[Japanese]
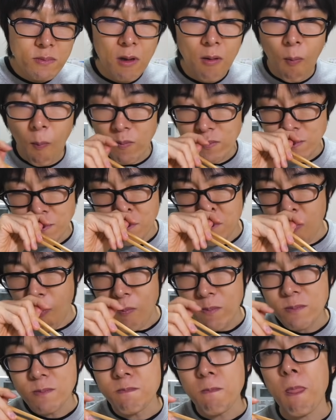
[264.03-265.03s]
あ、
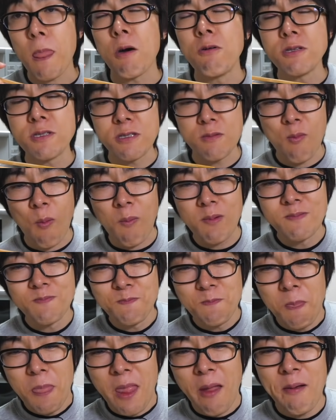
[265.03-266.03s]
まあ美味しい。
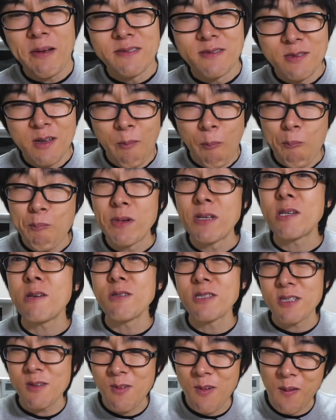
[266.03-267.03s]
め
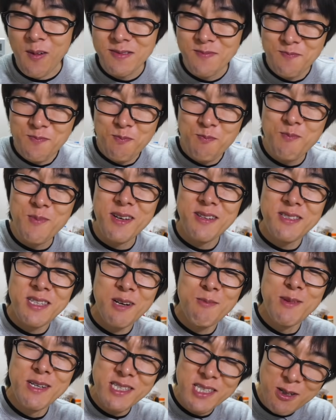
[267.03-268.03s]
ちゃ美味しい。め
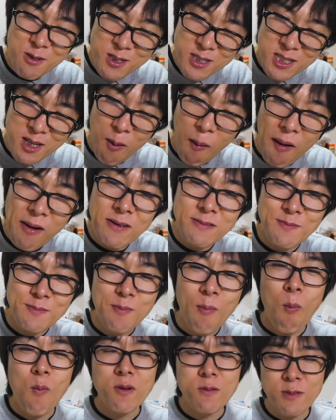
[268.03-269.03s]
ちゃめちゃ美味しい。あ、
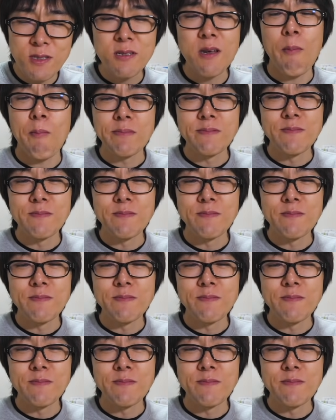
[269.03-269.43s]
ごめんなさ